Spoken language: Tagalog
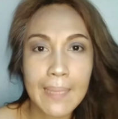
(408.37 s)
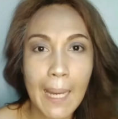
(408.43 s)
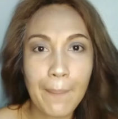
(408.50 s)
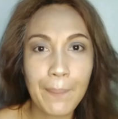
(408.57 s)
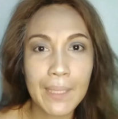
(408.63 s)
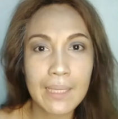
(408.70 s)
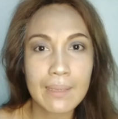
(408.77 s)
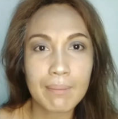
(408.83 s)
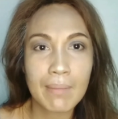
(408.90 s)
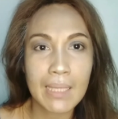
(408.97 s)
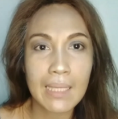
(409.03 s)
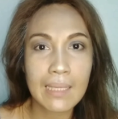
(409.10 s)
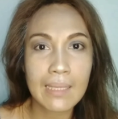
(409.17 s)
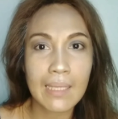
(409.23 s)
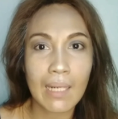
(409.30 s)
Dapat
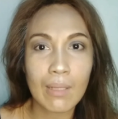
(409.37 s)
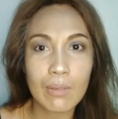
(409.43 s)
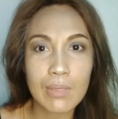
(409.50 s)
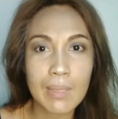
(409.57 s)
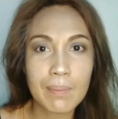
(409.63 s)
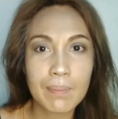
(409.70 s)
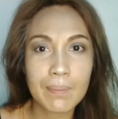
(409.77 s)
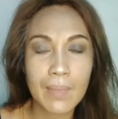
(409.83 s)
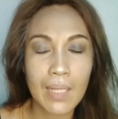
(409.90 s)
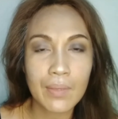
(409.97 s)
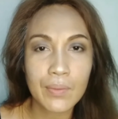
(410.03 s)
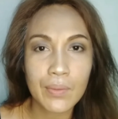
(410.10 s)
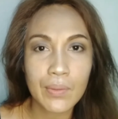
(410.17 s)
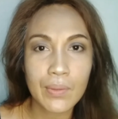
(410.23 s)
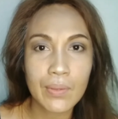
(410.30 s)
maganda ako sa,
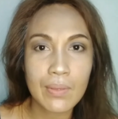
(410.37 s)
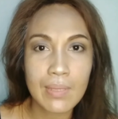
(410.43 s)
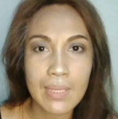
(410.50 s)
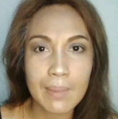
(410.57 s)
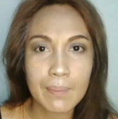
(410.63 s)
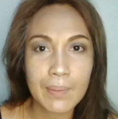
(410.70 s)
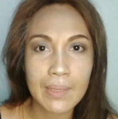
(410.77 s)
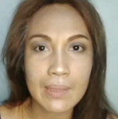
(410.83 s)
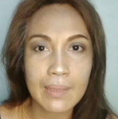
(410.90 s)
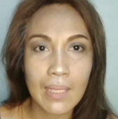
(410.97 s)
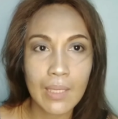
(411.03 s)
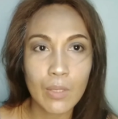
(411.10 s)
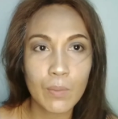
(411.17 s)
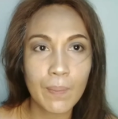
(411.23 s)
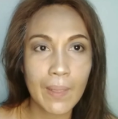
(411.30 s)
ano ko, sa birthday ko.